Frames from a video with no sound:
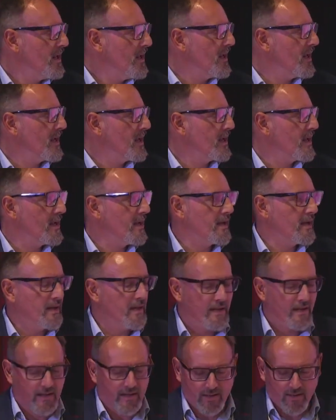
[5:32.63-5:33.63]

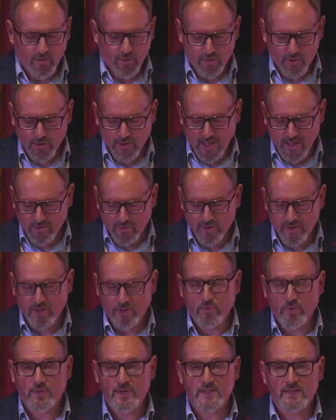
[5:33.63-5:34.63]
eh, con las
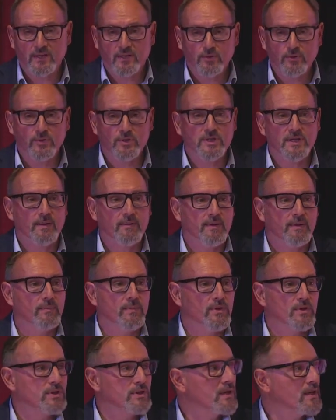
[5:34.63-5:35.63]
consecuencias que todos
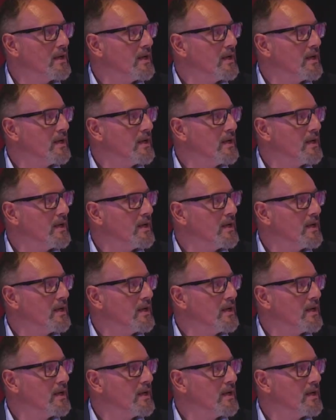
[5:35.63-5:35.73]
sabemos.